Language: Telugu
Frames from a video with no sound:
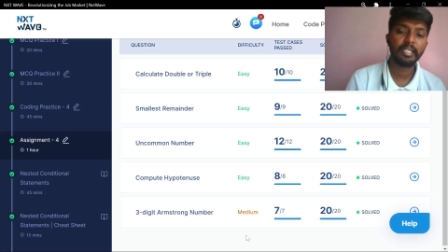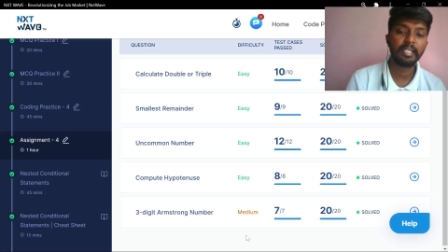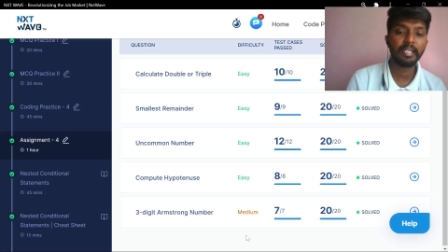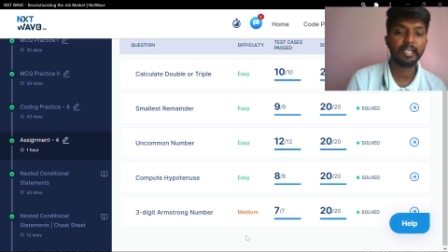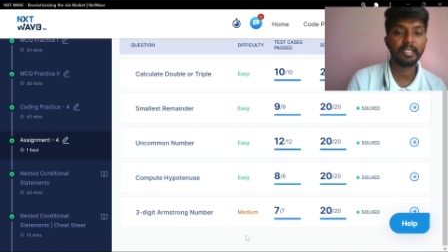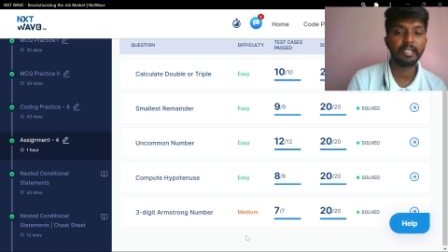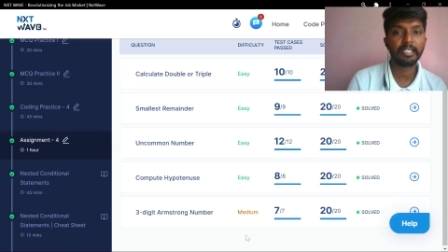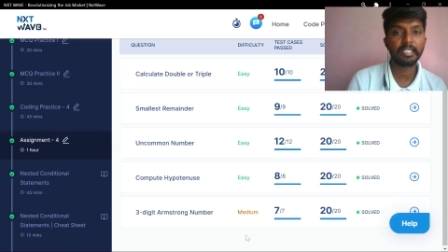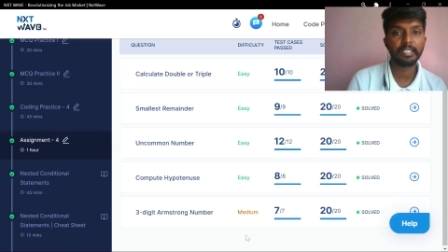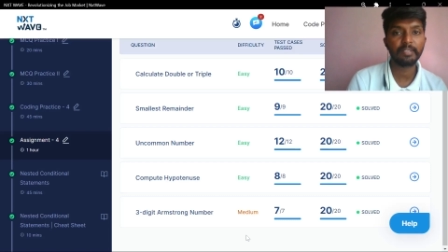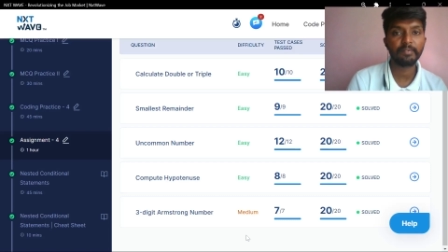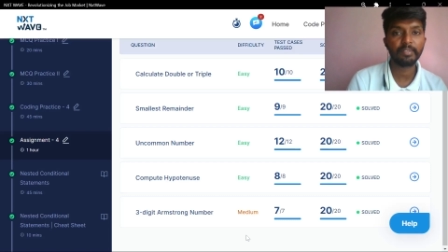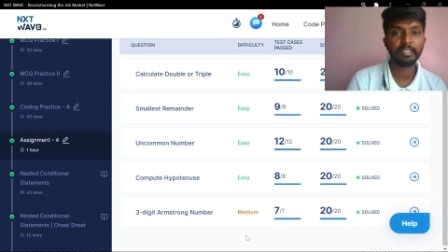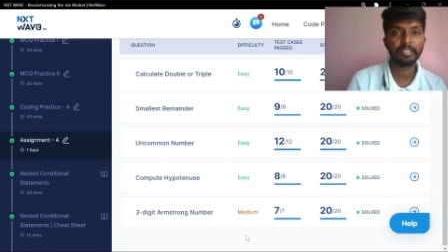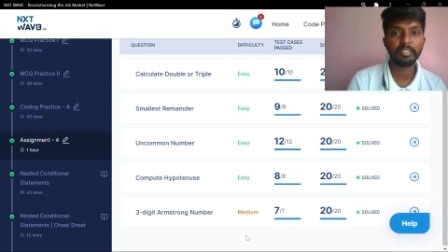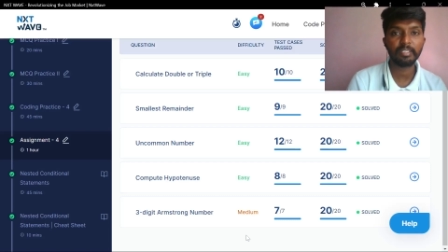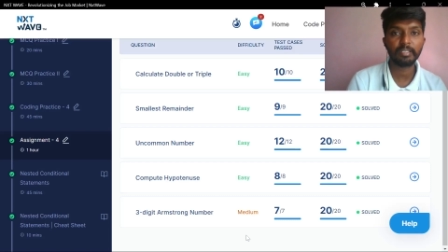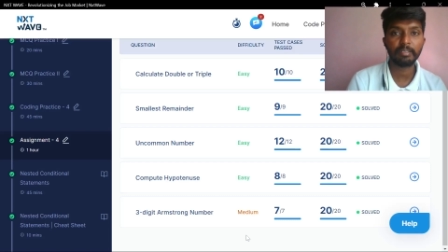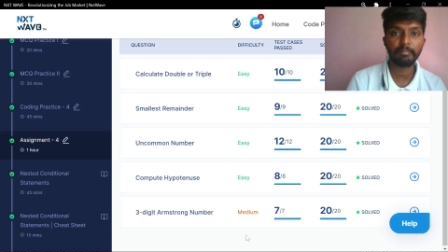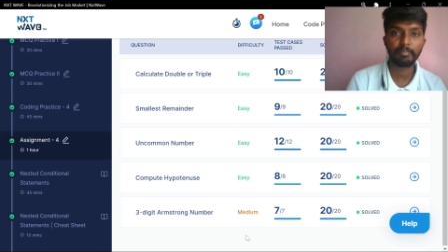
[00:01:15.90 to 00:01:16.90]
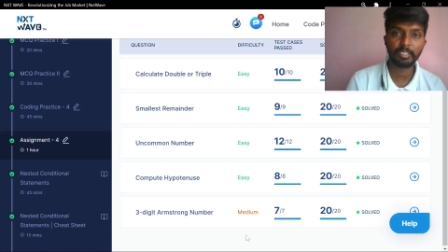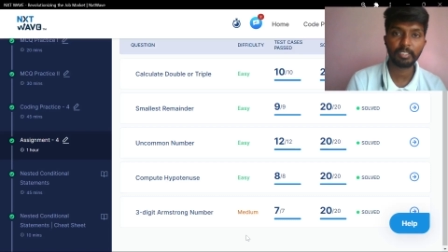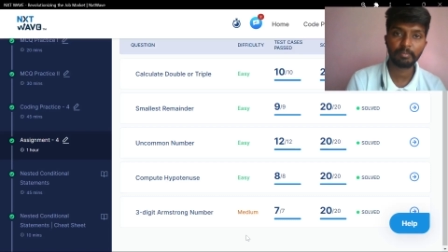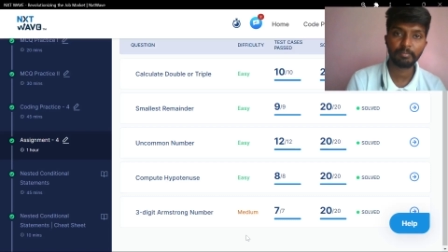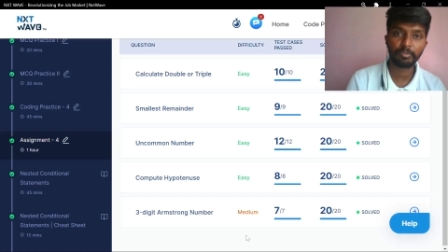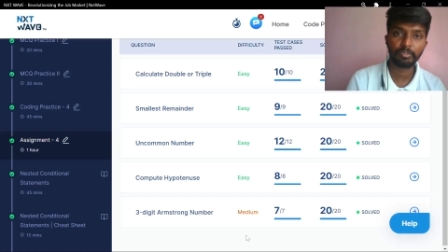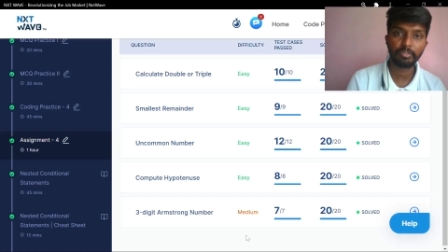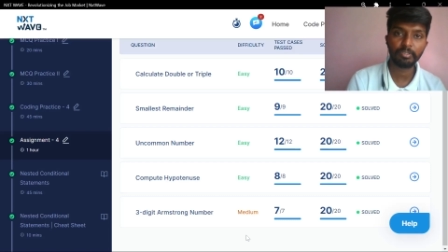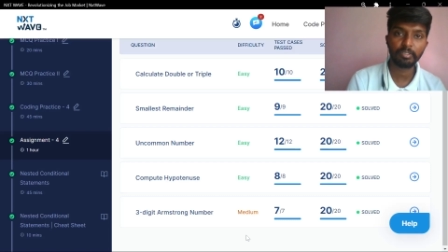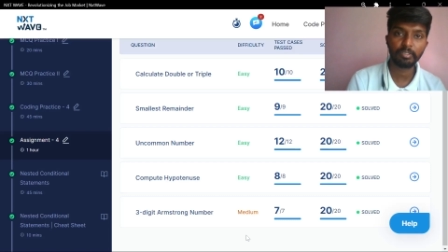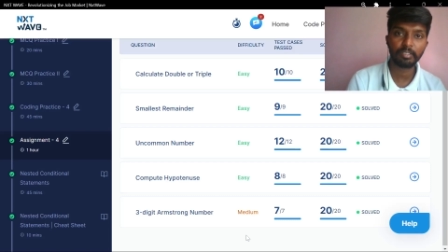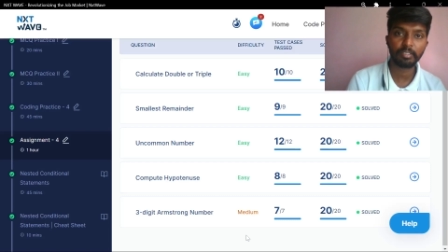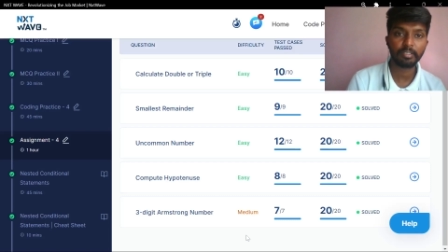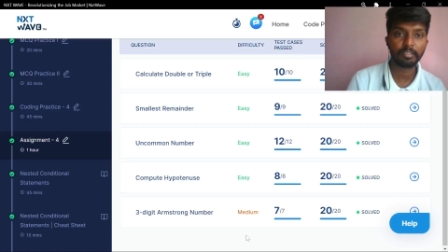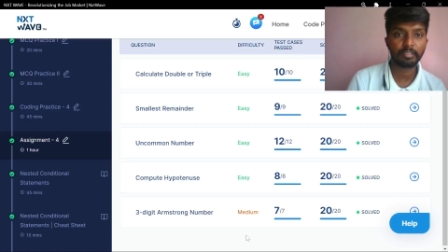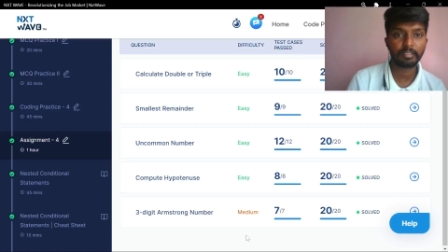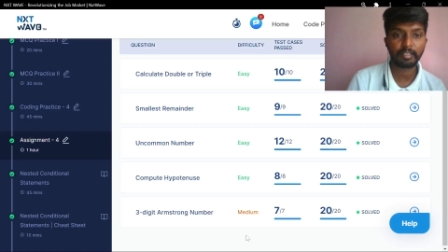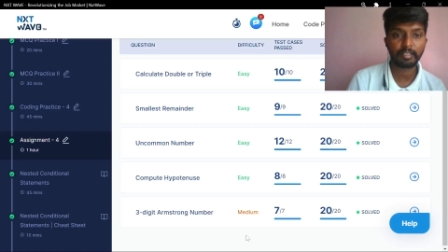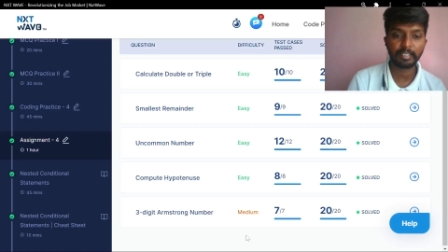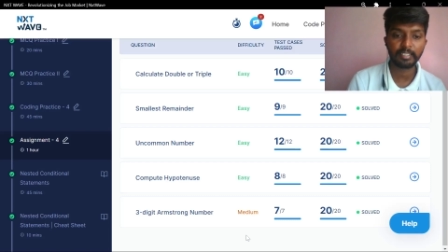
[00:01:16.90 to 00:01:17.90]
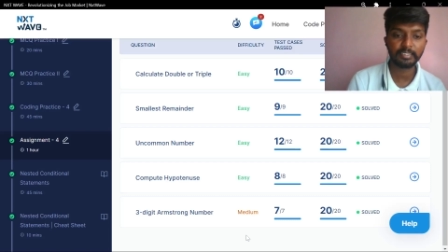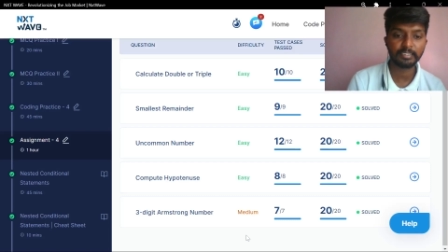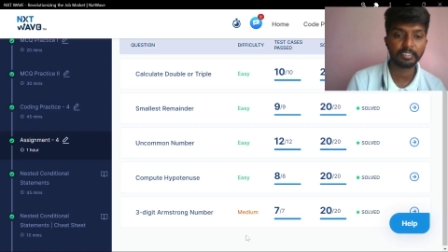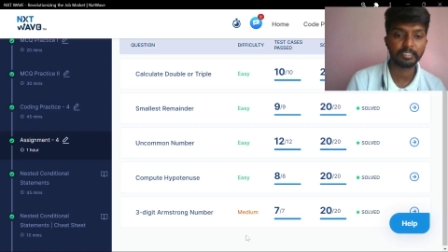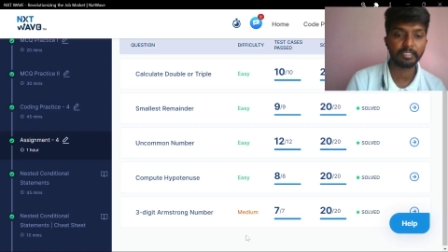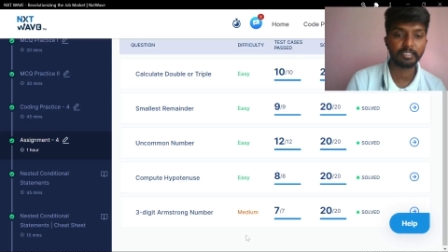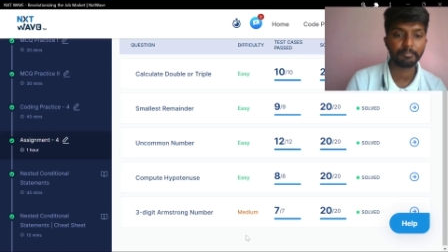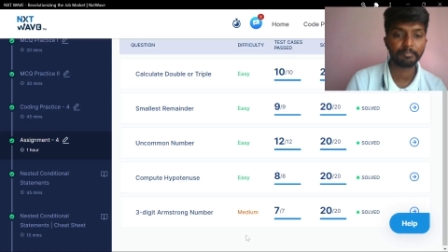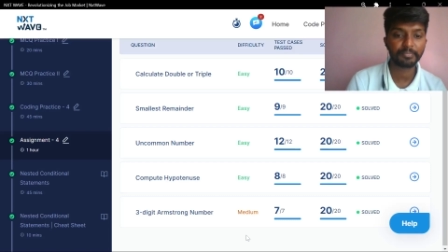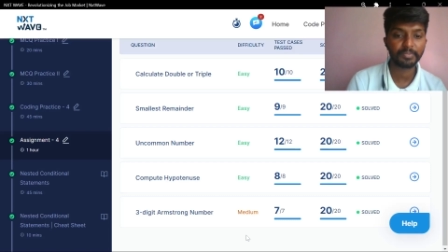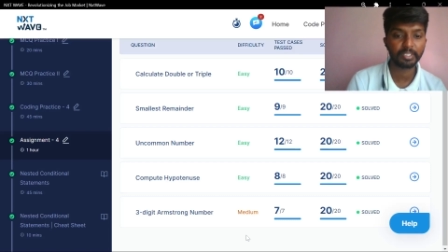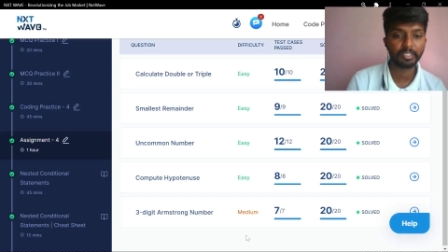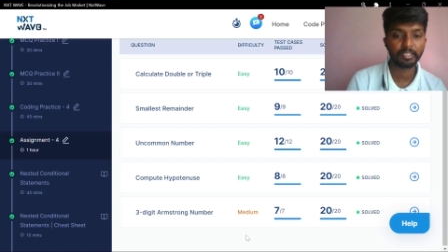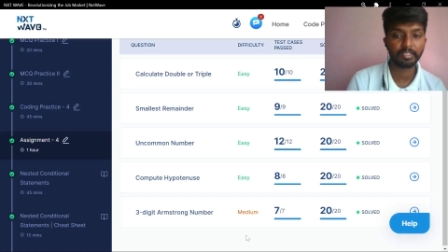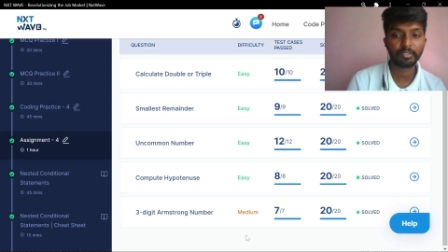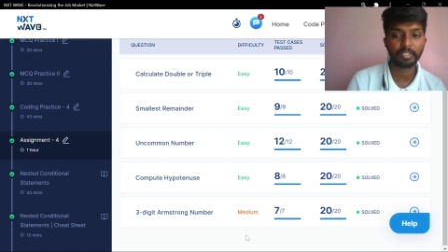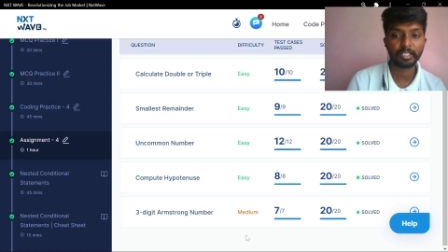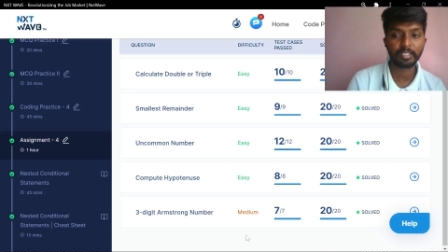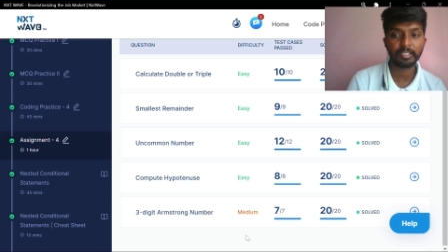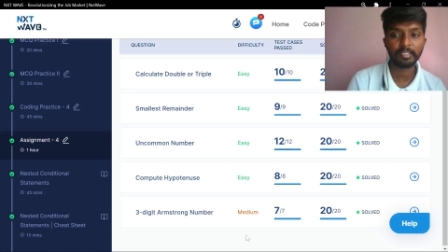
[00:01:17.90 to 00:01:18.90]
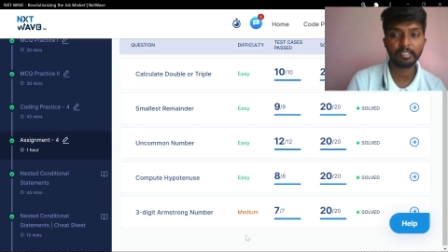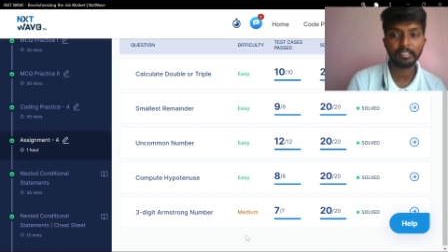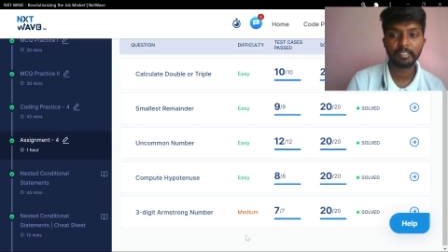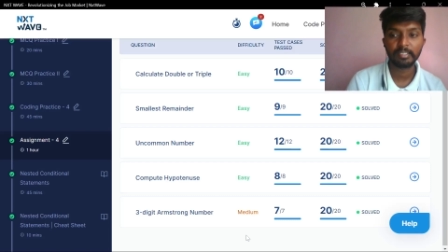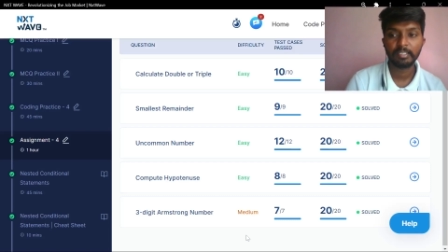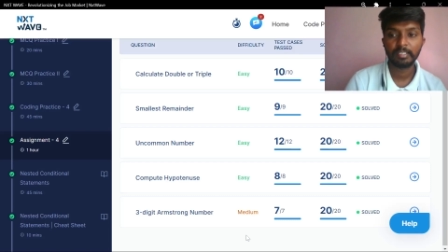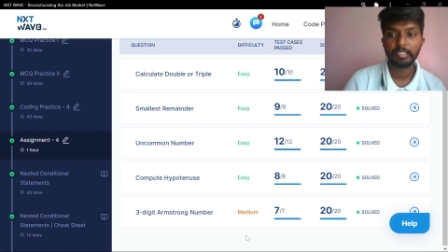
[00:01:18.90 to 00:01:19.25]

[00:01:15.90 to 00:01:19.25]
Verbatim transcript: ఇలాంటివి మనము ట్రై చేద్దాం ఓకేనా